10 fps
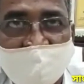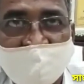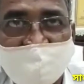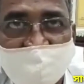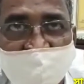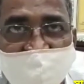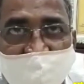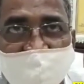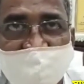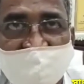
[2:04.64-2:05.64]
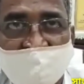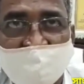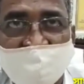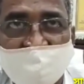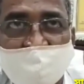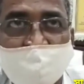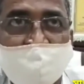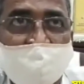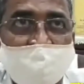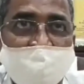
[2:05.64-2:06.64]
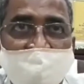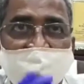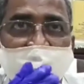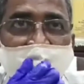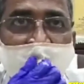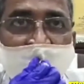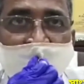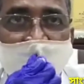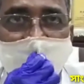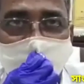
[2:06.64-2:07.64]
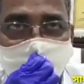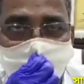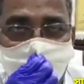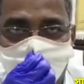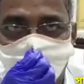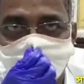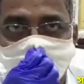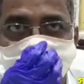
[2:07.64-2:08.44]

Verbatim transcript: এর সংস্পর্শে কাউরে যেন কোনো রকম কিছু এ না